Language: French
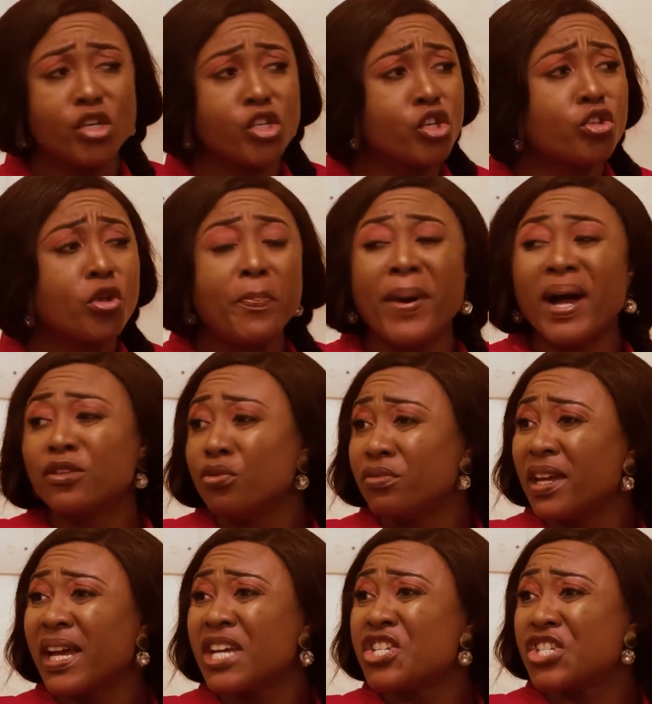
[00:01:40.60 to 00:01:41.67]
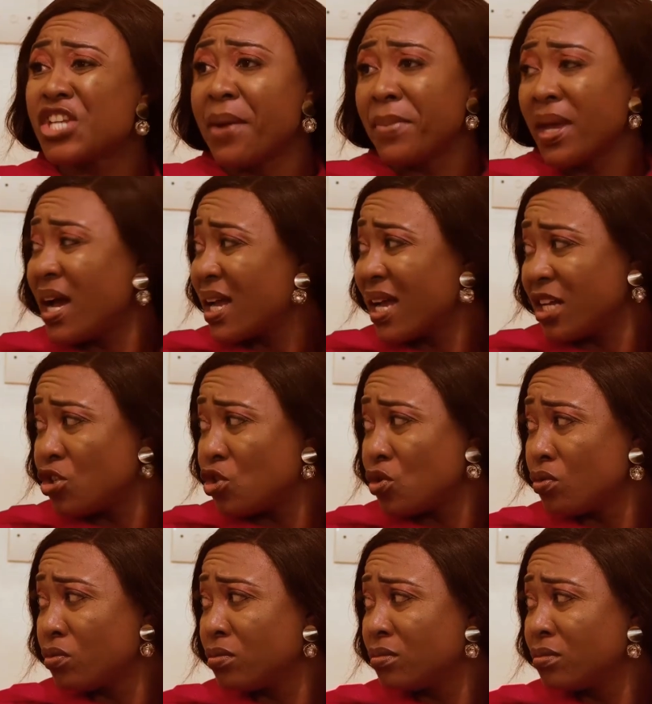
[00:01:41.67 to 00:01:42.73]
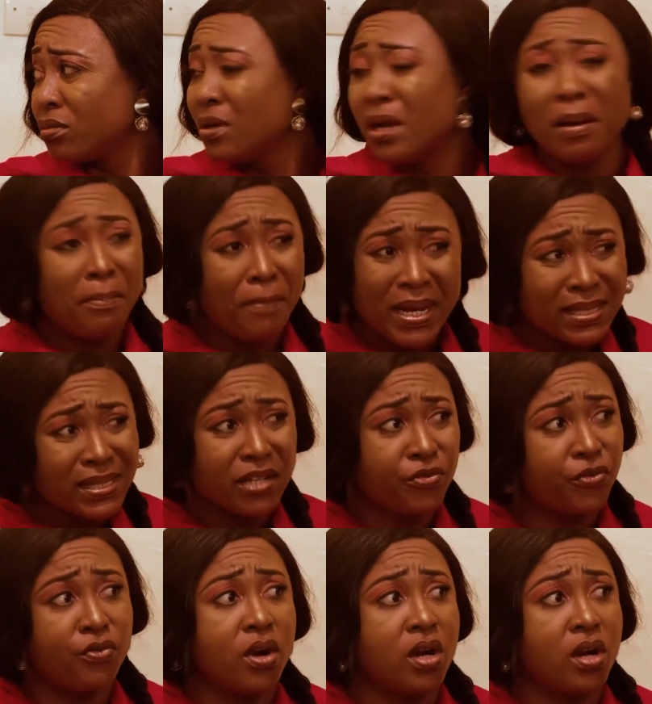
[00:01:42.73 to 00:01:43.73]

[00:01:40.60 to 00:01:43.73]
Je ne vais jamais pas pour cette fois.